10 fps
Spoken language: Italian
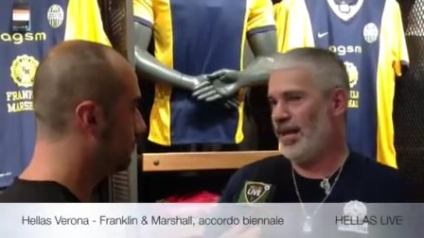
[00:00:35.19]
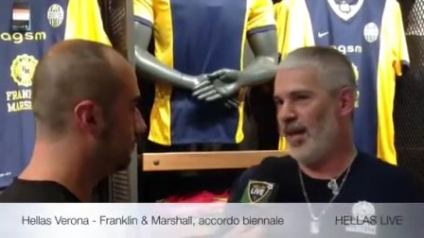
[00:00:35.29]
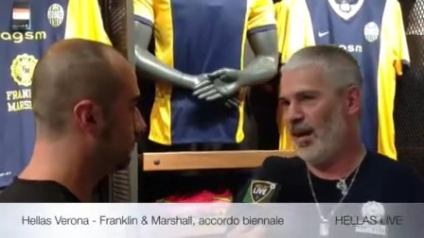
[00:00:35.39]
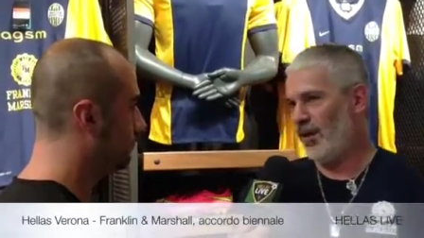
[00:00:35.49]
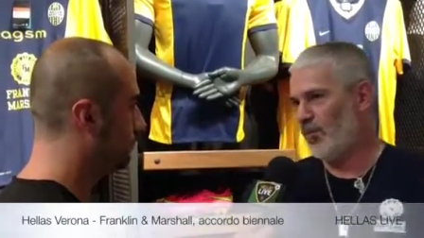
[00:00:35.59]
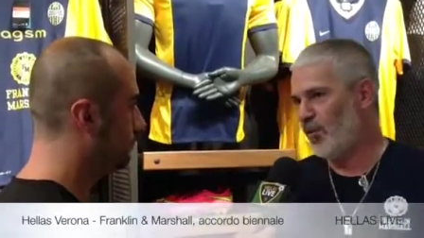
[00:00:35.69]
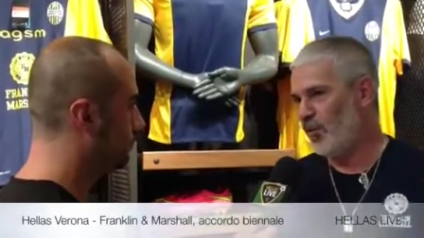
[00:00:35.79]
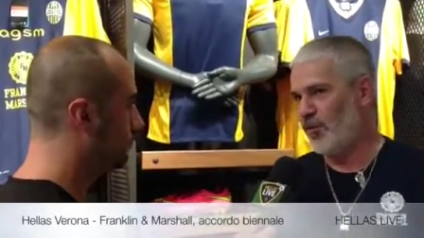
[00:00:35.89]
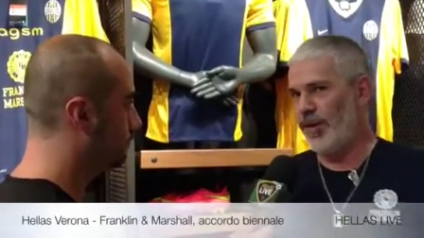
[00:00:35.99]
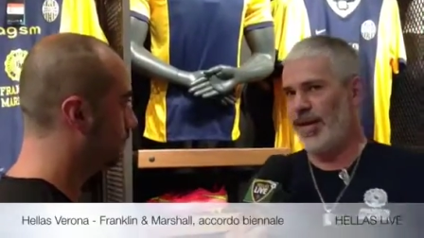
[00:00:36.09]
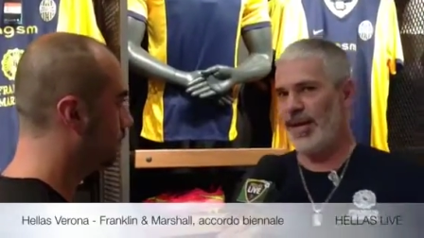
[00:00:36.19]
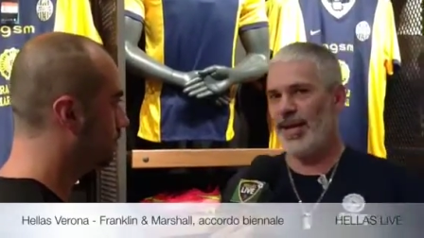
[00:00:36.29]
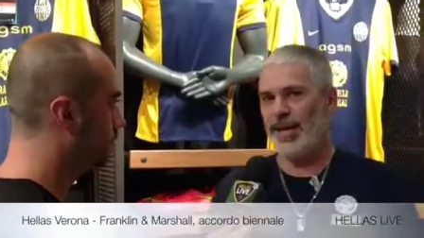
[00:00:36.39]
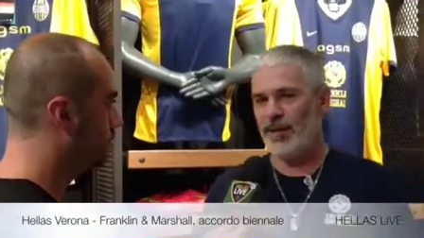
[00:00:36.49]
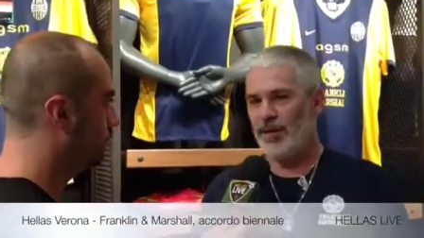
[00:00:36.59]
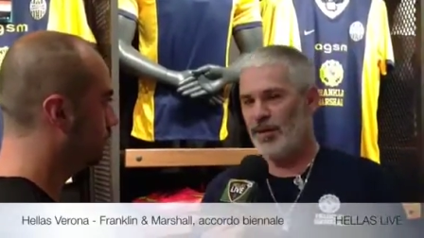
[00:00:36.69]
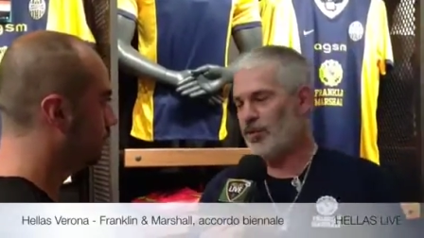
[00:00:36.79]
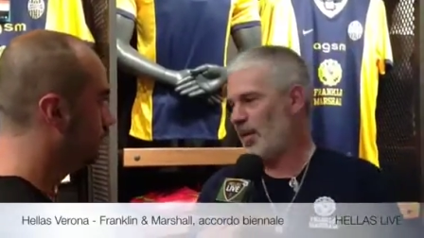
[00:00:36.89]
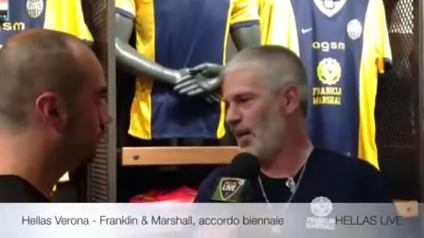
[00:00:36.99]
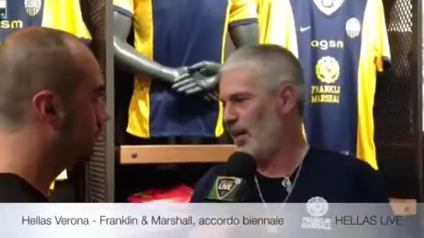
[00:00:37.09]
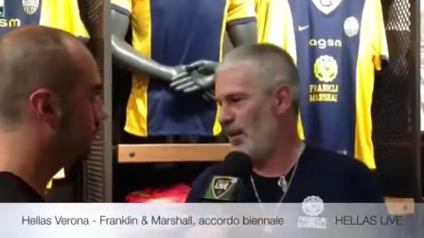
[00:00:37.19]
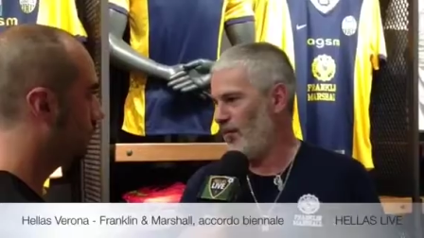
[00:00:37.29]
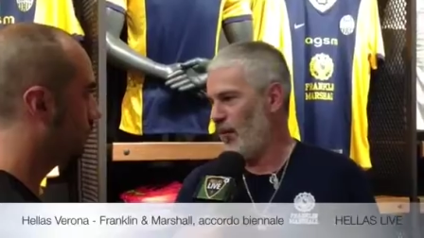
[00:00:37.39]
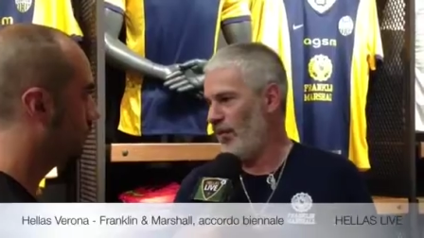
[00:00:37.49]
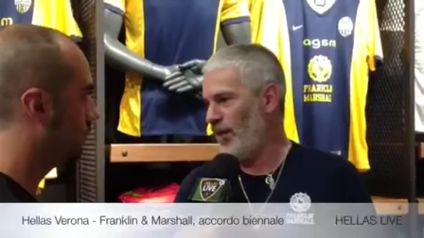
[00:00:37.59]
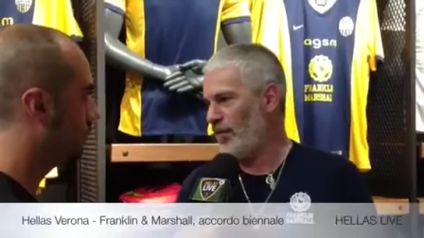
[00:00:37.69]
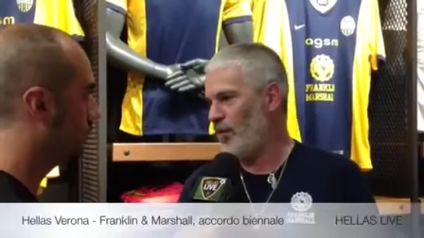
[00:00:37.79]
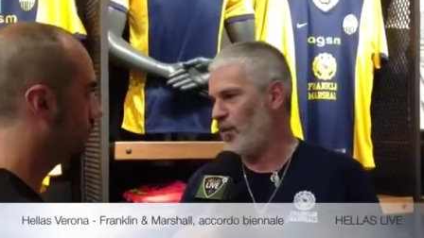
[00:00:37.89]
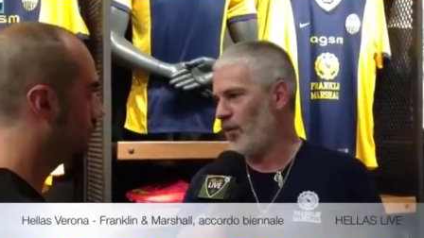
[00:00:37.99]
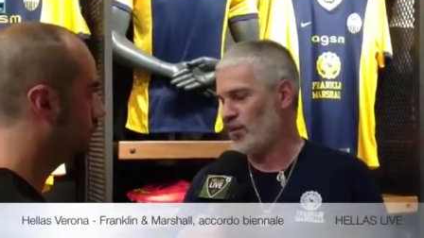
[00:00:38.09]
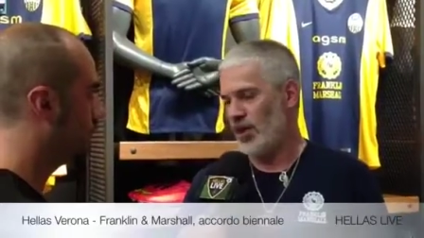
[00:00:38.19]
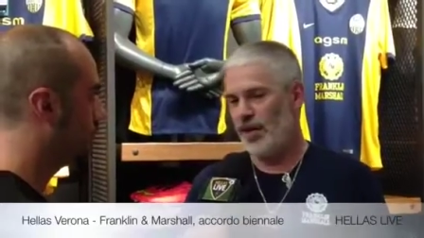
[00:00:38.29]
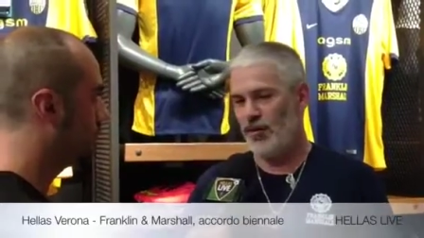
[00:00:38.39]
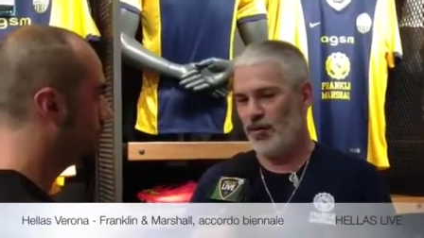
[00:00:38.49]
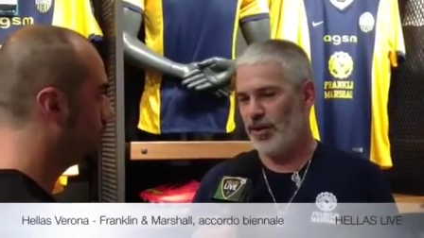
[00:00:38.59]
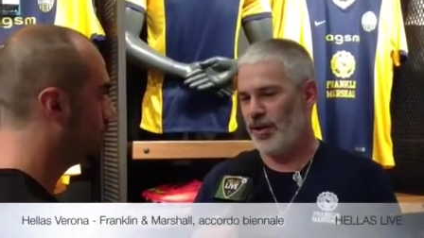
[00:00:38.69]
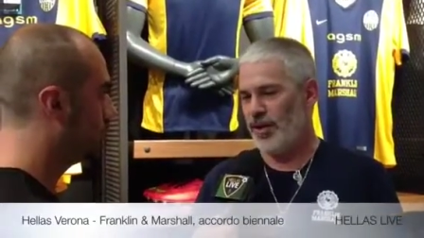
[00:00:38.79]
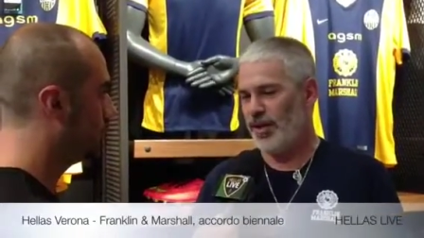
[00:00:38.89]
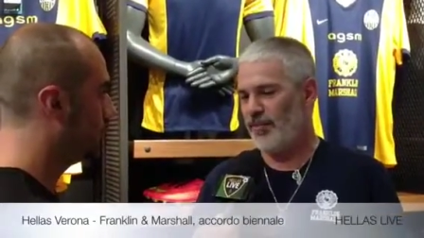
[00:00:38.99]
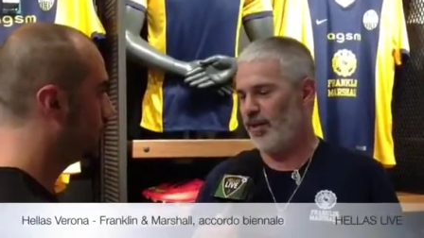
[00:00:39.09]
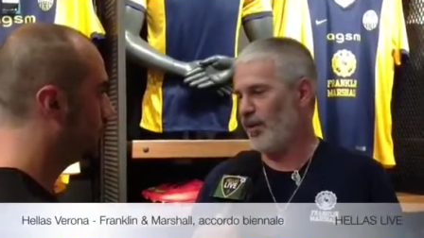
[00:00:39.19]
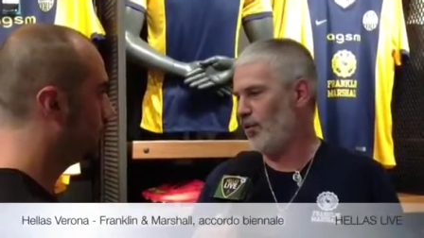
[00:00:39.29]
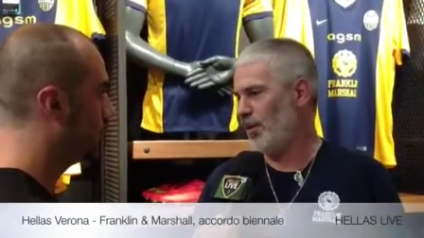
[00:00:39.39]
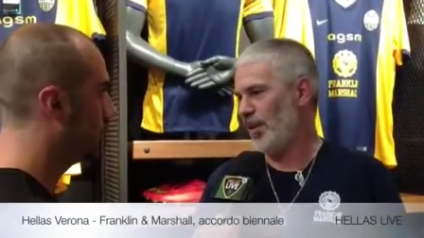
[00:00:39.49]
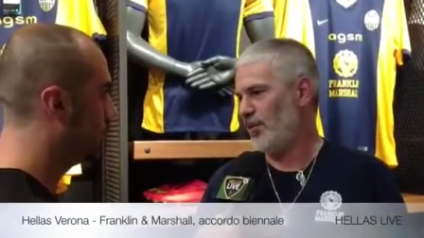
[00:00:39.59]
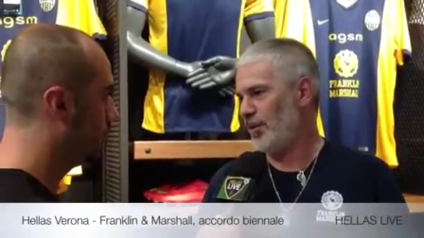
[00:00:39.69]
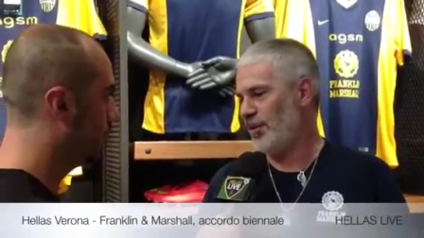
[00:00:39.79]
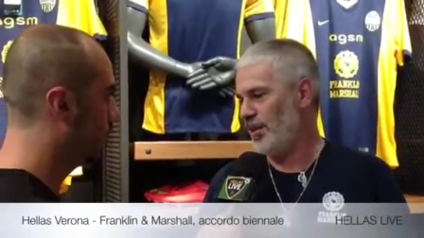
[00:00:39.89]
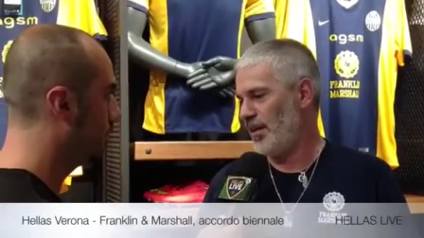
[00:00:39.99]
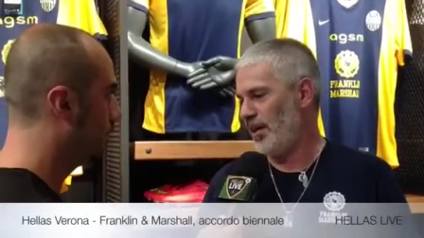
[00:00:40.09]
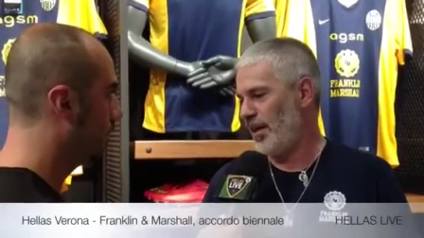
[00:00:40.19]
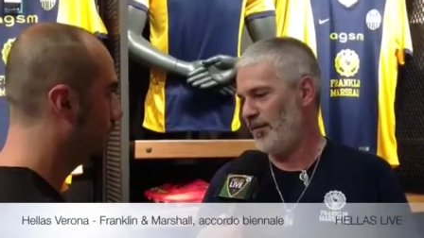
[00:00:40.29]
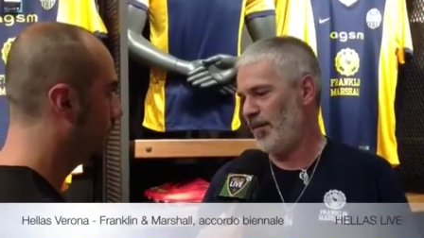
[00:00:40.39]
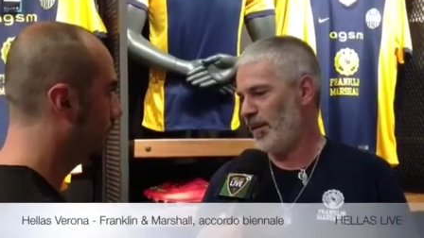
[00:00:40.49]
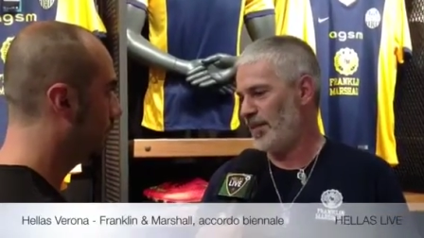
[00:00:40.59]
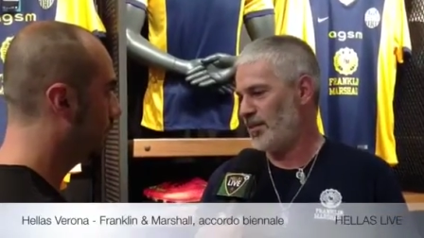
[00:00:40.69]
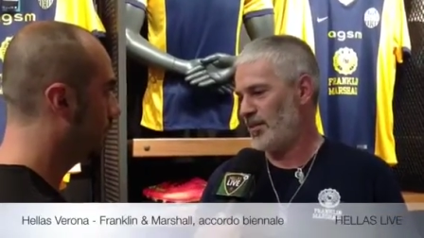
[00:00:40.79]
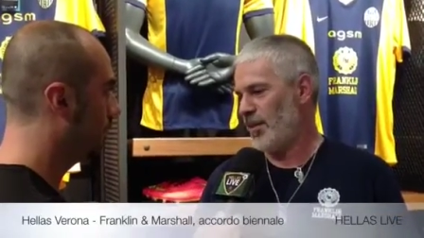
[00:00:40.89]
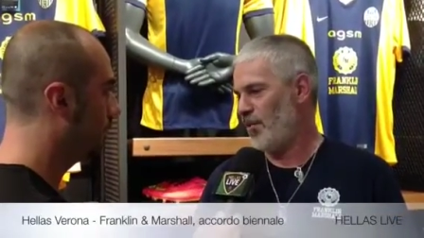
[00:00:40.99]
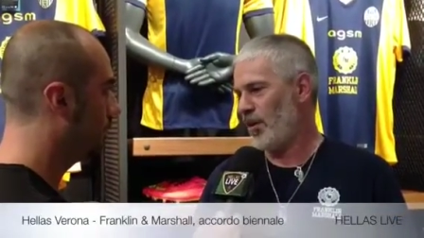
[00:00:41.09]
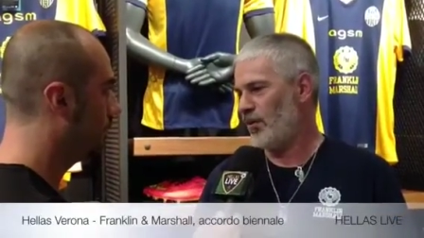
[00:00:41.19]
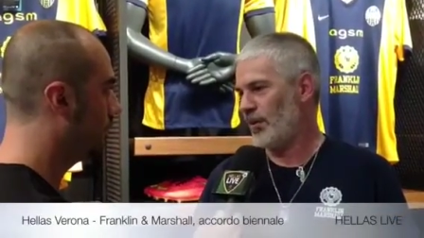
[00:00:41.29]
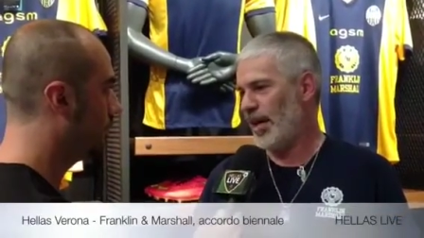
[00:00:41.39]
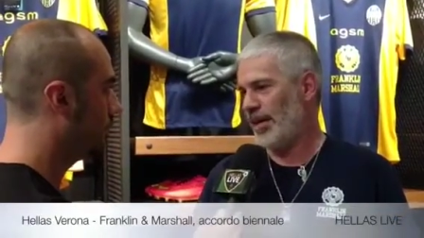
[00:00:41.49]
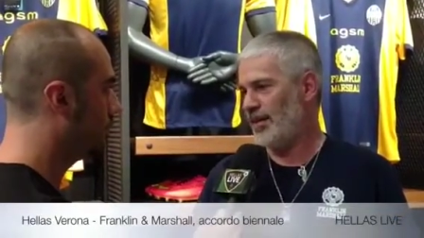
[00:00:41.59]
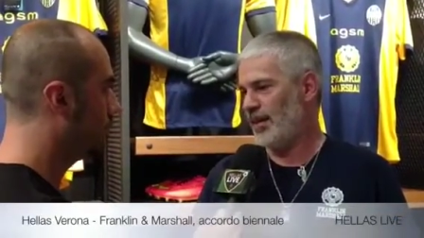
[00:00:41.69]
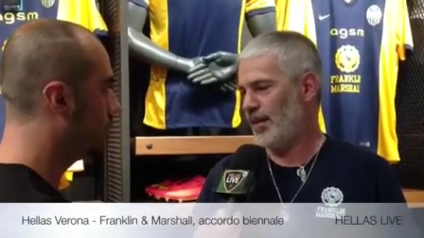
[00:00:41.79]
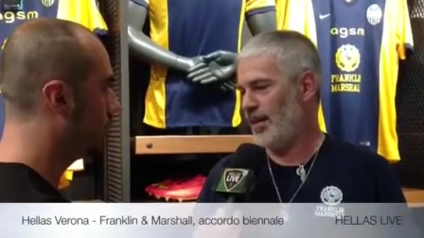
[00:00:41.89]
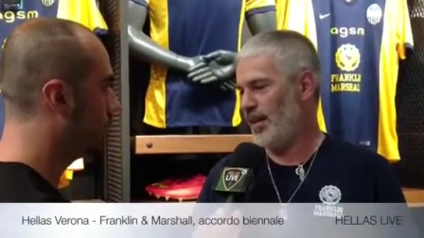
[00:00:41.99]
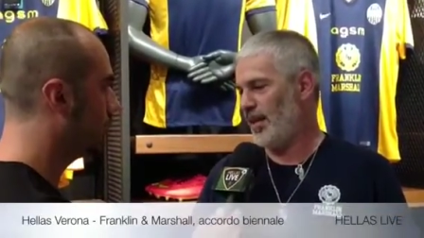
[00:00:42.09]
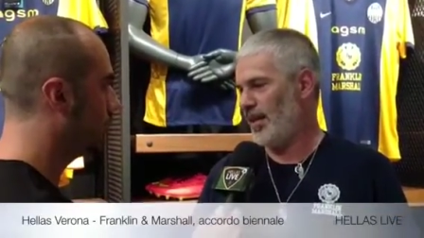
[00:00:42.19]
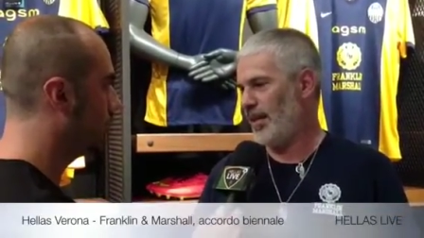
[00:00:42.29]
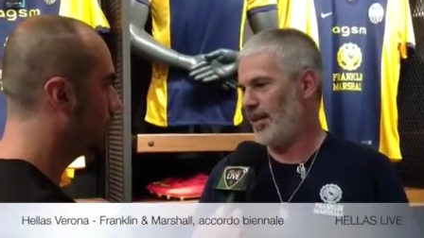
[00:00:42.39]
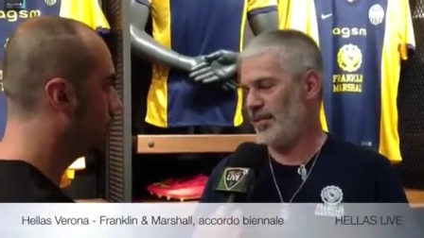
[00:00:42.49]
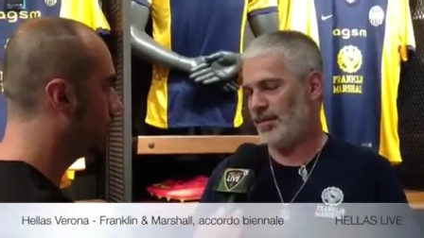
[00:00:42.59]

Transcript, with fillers: No, comunque era una cosa che volevamo sia noi che il Verona e quindi alla fine ci siamo accordati